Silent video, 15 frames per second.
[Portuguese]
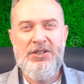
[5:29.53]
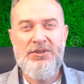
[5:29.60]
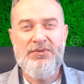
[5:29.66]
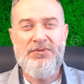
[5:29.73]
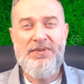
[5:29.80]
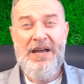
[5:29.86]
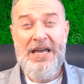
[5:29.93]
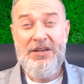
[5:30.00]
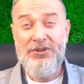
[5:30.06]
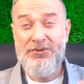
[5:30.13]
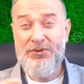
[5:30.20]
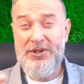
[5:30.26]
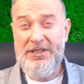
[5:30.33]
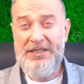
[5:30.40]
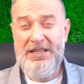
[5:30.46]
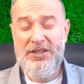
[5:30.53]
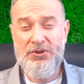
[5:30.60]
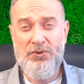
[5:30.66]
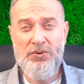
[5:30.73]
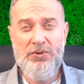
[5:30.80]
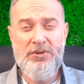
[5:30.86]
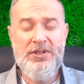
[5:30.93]
de vários
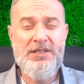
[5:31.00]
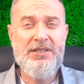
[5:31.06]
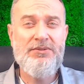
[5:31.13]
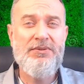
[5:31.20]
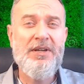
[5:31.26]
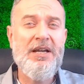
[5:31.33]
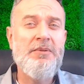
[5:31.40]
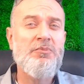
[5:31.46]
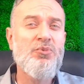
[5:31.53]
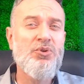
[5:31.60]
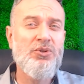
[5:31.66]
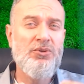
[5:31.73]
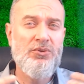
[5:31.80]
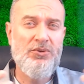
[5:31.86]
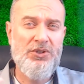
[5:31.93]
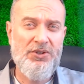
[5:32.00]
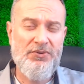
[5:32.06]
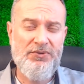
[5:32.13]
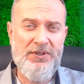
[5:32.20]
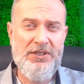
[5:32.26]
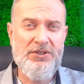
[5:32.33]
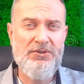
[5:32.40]
fornecedores fica muito
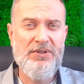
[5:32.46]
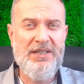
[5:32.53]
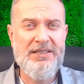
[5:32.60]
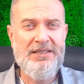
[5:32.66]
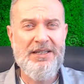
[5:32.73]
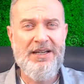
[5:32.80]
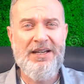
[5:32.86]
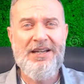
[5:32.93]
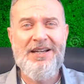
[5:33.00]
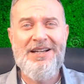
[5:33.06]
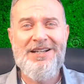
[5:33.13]
difícil essa